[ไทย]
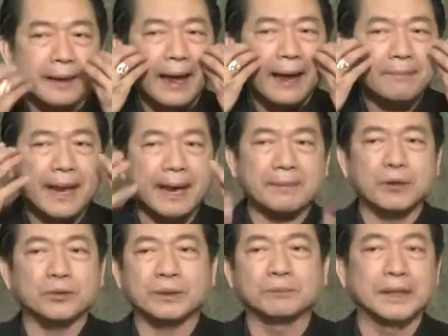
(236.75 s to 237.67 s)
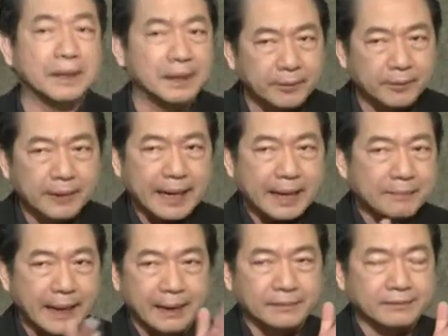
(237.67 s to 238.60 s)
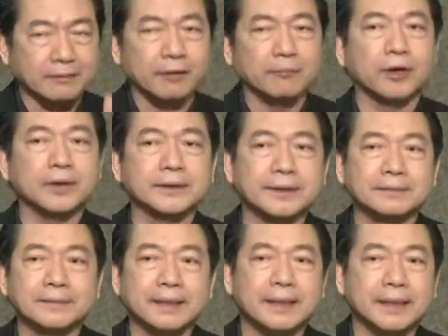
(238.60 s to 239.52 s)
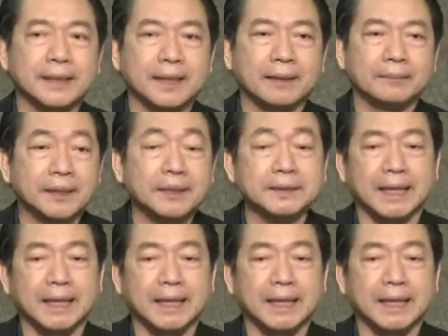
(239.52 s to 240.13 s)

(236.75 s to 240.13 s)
แก้มแดงเป็นลูกตำลึงเลยเพราะว่าการแผ่รังสีความร้อนเยอะมากนะครับมันก็